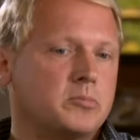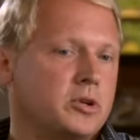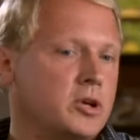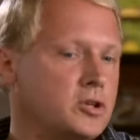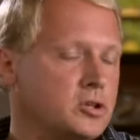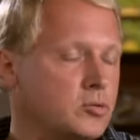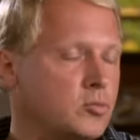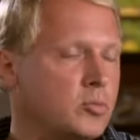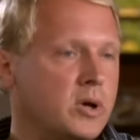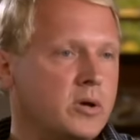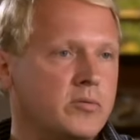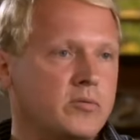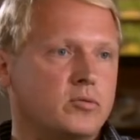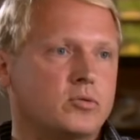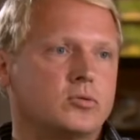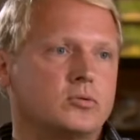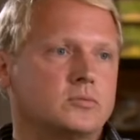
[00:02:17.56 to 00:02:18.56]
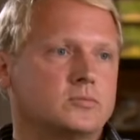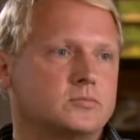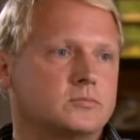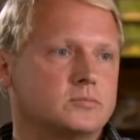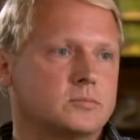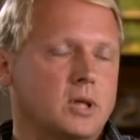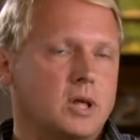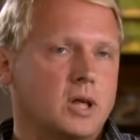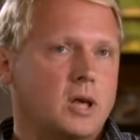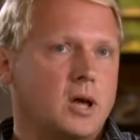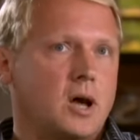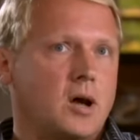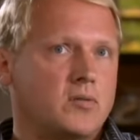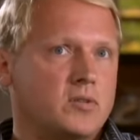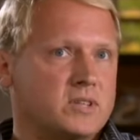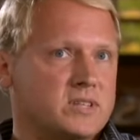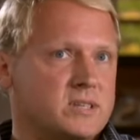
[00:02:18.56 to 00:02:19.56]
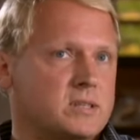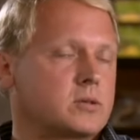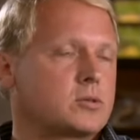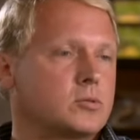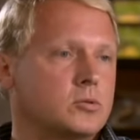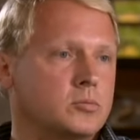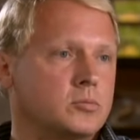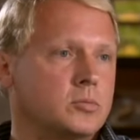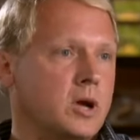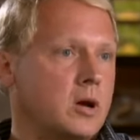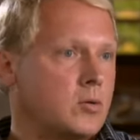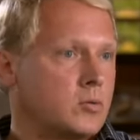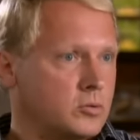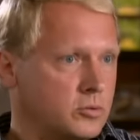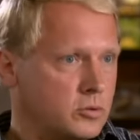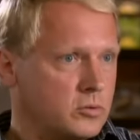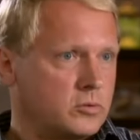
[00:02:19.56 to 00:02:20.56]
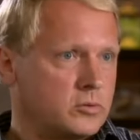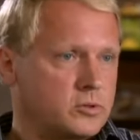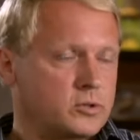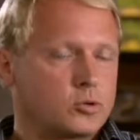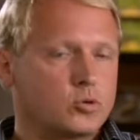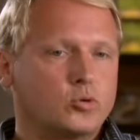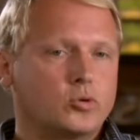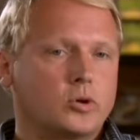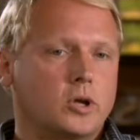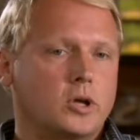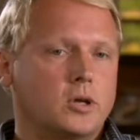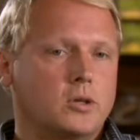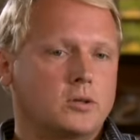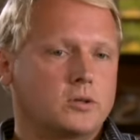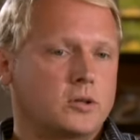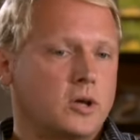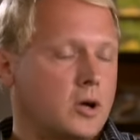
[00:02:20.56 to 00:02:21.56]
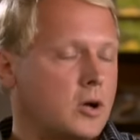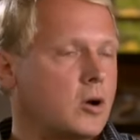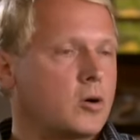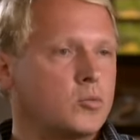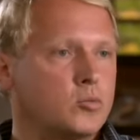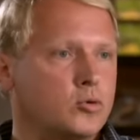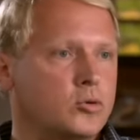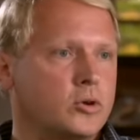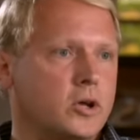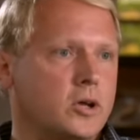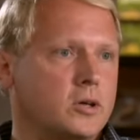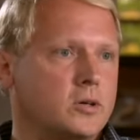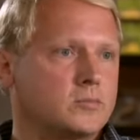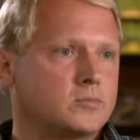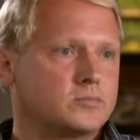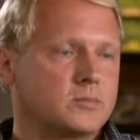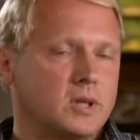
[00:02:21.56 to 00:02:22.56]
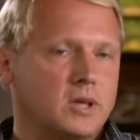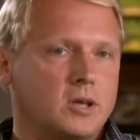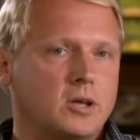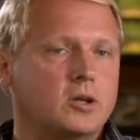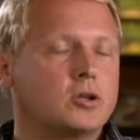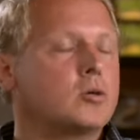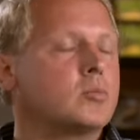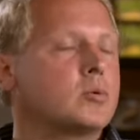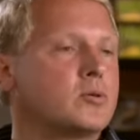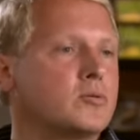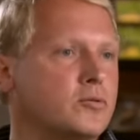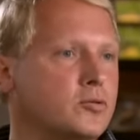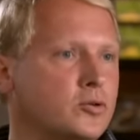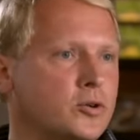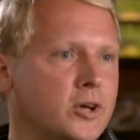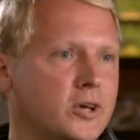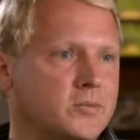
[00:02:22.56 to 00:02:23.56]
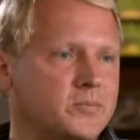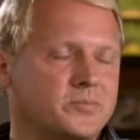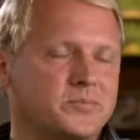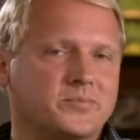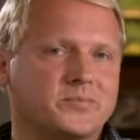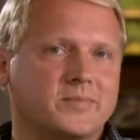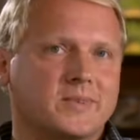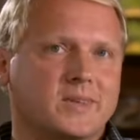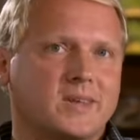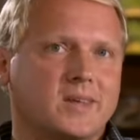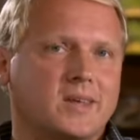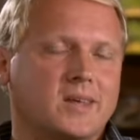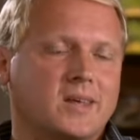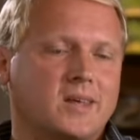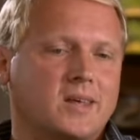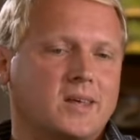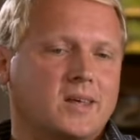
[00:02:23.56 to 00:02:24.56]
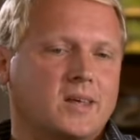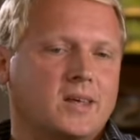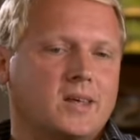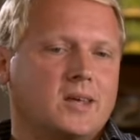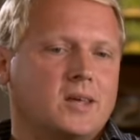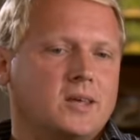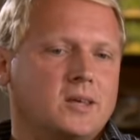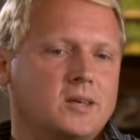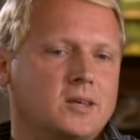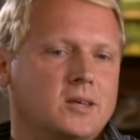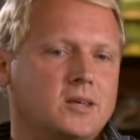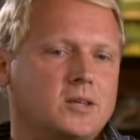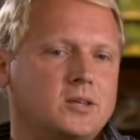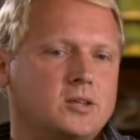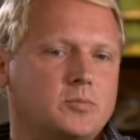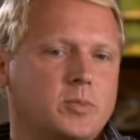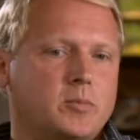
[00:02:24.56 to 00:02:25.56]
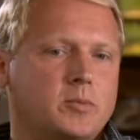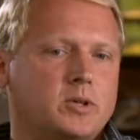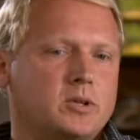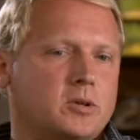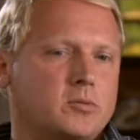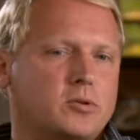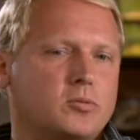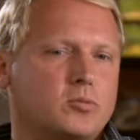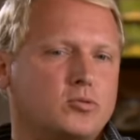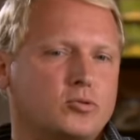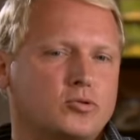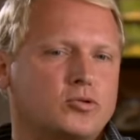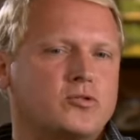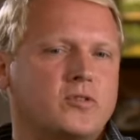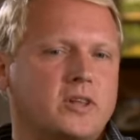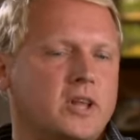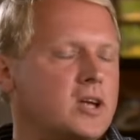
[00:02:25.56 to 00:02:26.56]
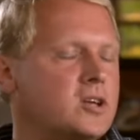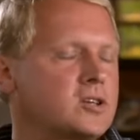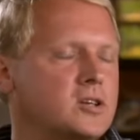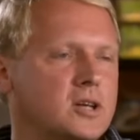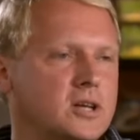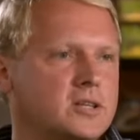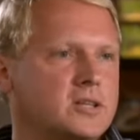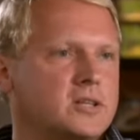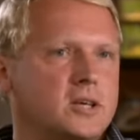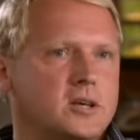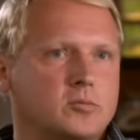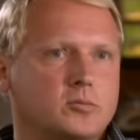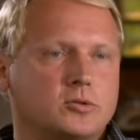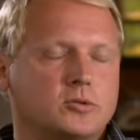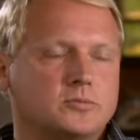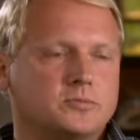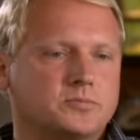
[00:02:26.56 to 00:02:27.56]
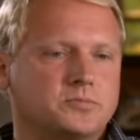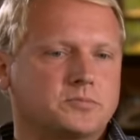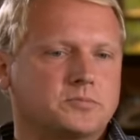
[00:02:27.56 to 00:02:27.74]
Jeździł BMW, a więc sku- miał skórę, tak komórę i dobrą furę. I kiedyś, pamiętam, to było już 12 lat temu,